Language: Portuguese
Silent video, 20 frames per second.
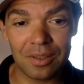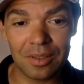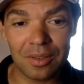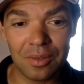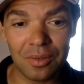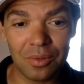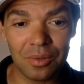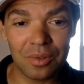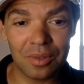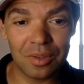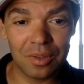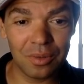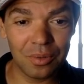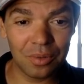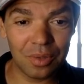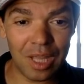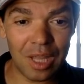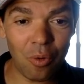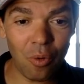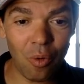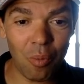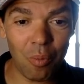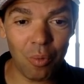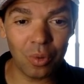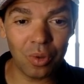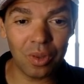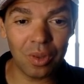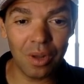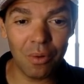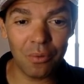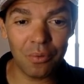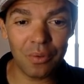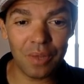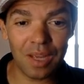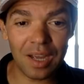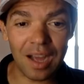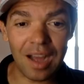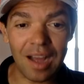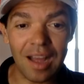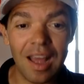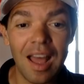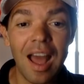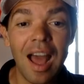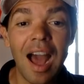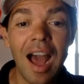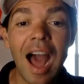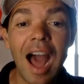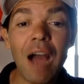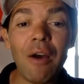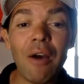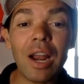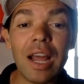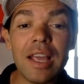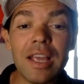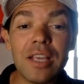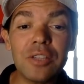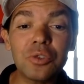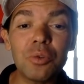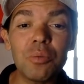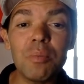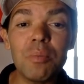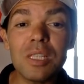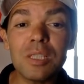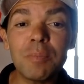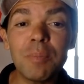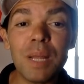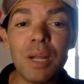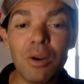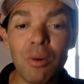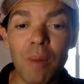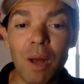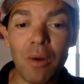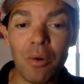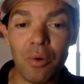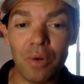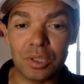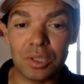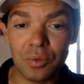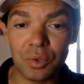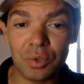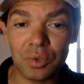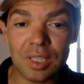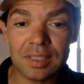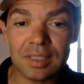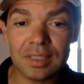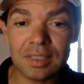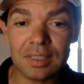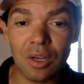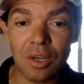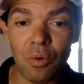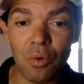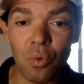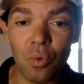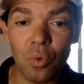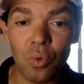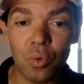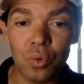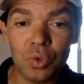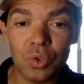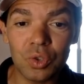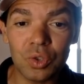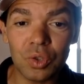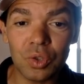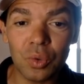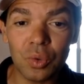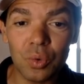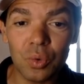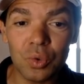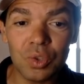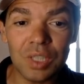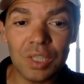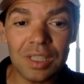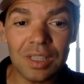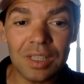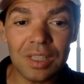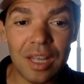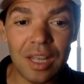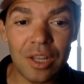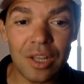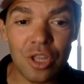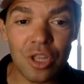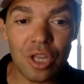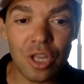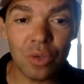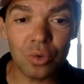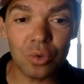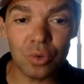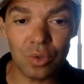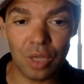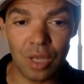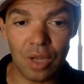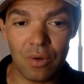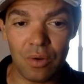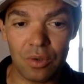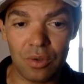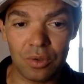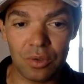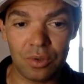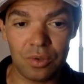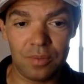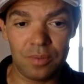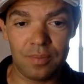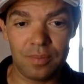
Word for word: Não, não tem como não ficar. Agora é isso, me explica uma coisa, vocês que são os, os entendidos do negócio.